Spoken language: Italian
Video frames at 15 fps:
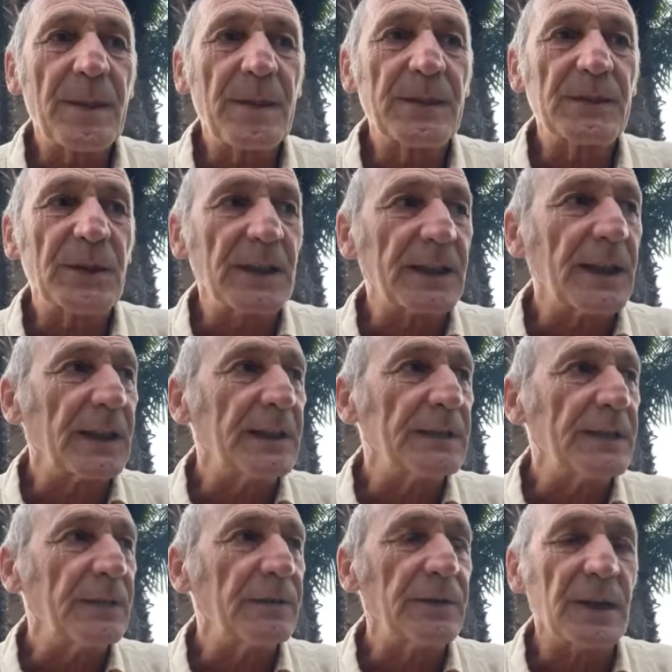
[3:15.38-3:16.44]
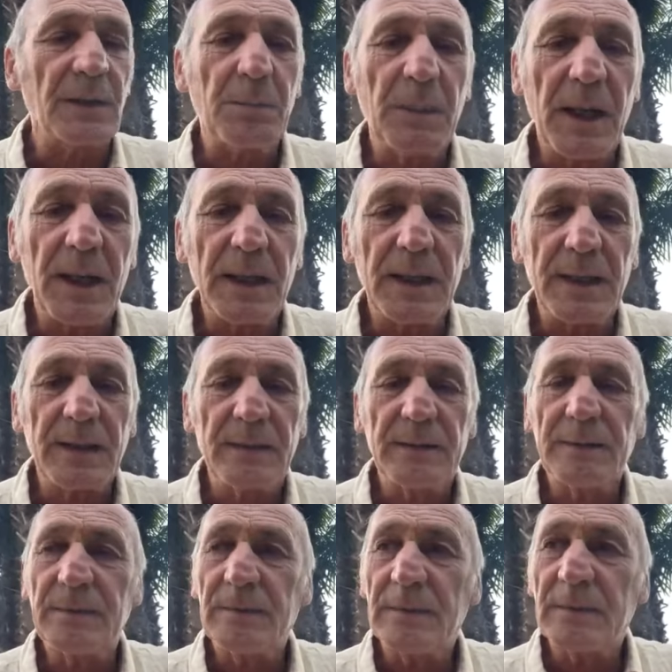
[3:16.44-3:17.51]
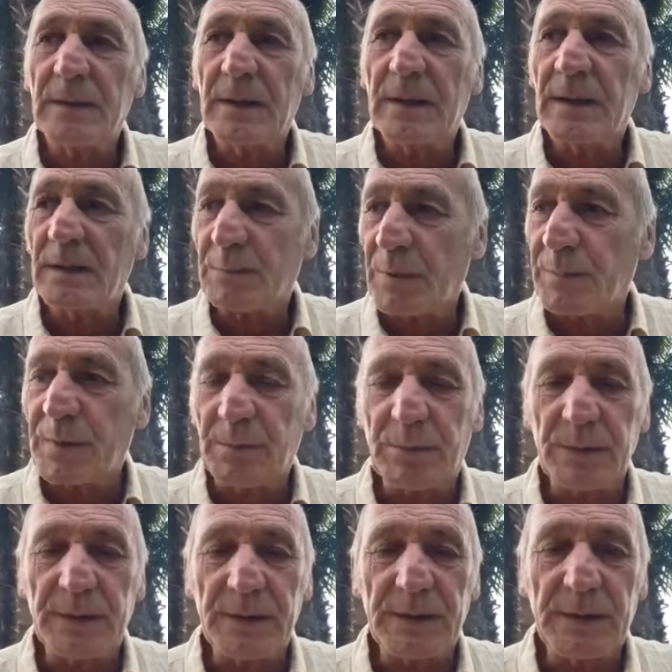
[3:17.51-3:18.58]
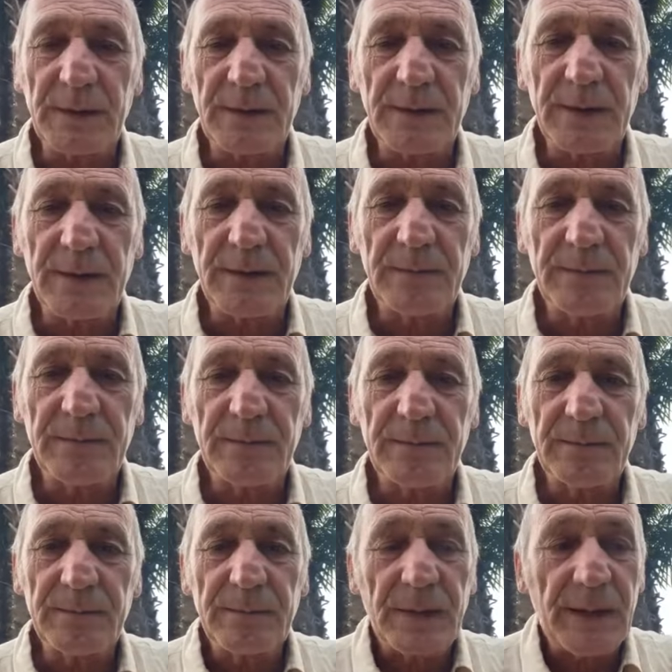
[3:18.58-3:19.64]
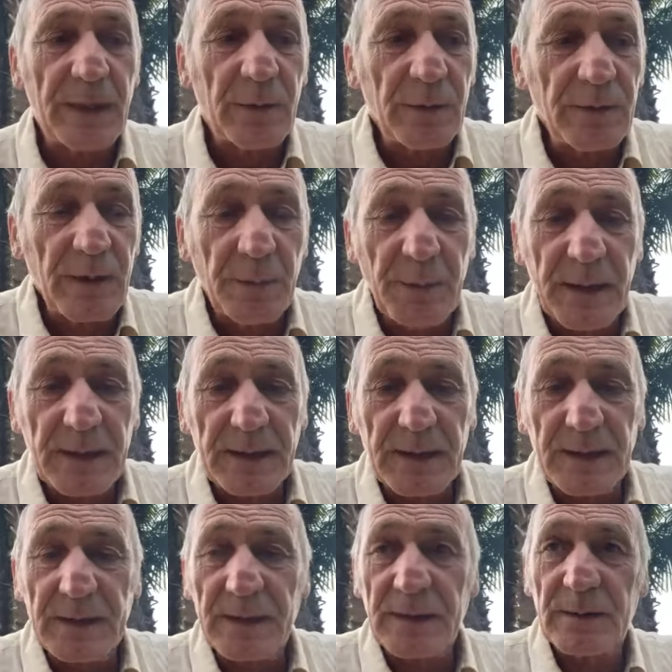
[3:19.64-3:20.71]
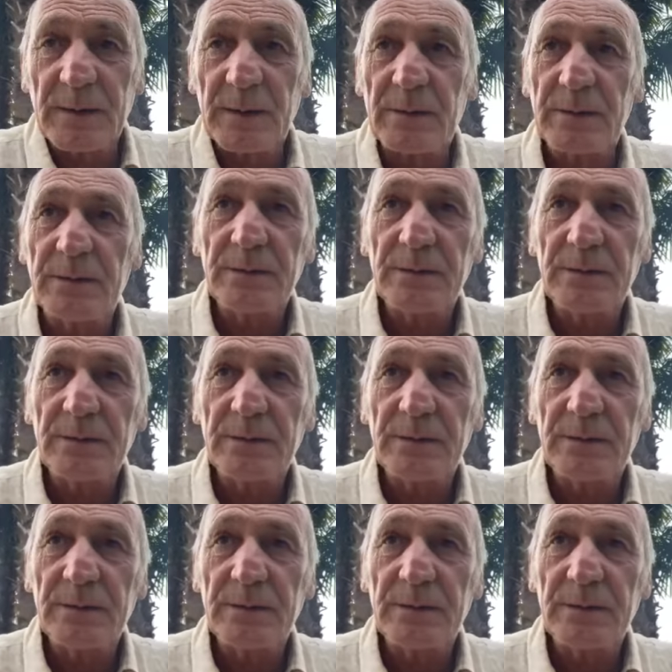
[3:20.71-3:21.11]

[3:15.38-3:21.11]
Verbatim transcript: cercare di affermare la propria posizione, che ovviamente essendo